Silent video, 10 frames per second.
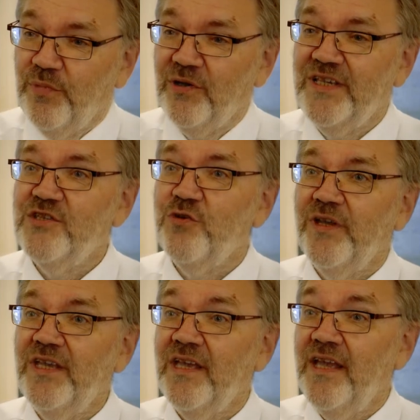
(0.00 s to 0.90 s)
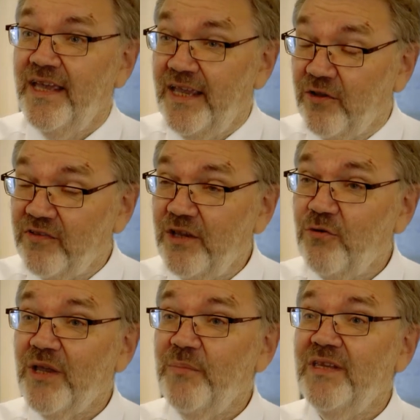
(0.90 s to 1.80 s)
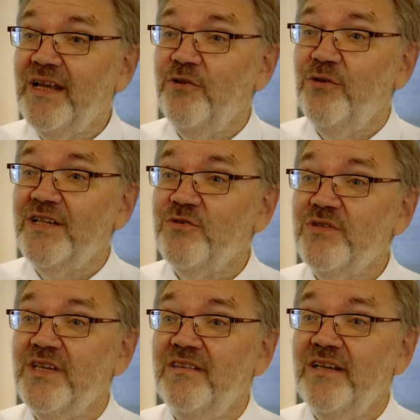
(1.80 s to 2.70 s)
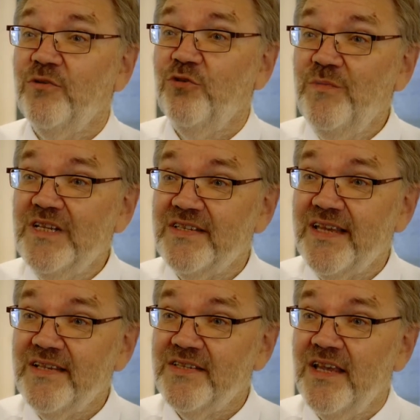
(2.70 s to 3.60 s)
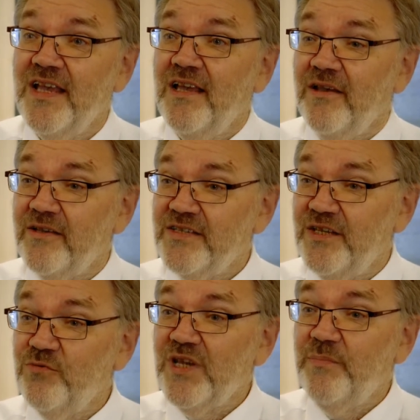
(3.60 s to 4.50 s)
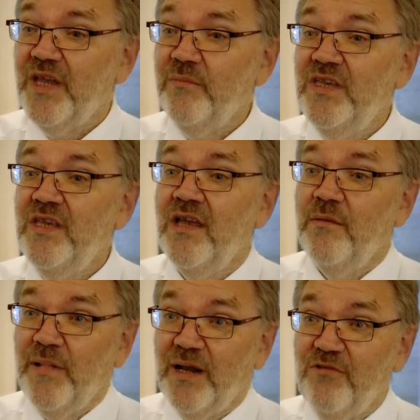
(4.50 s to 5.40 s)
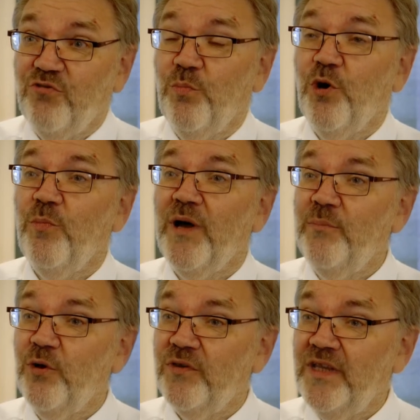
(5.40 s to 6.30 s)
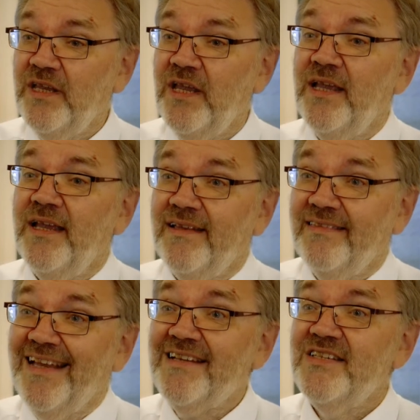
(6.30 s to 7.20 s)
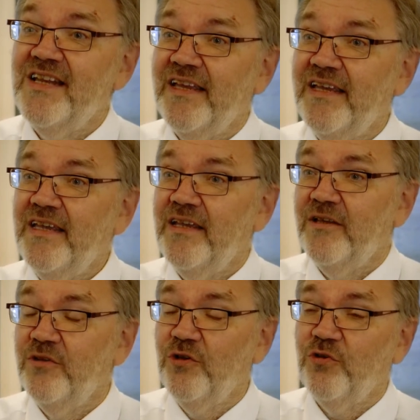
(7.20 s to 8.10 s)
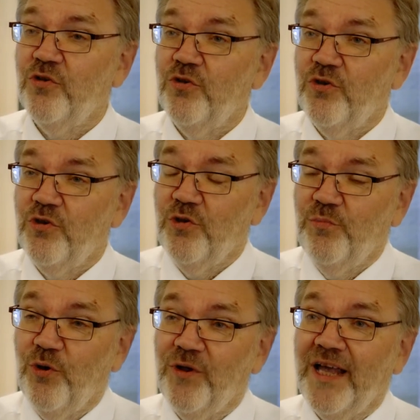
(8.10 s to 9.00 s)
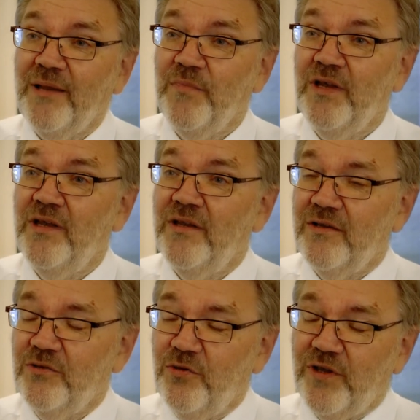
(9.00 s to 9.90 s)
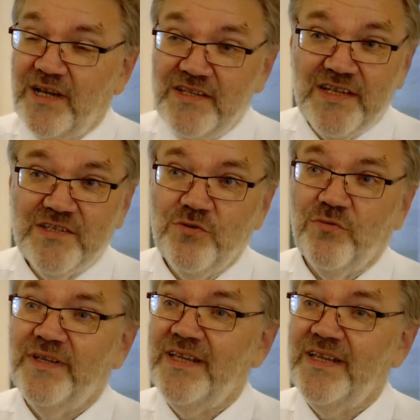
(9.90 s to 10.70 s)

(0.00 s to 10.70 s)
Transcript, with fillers: banque historique est entrée au capital de la société en 2016, euh, ce qui nous a permis, par les fonds propres apportés, d'accélérer notre euh, programme de réalisation et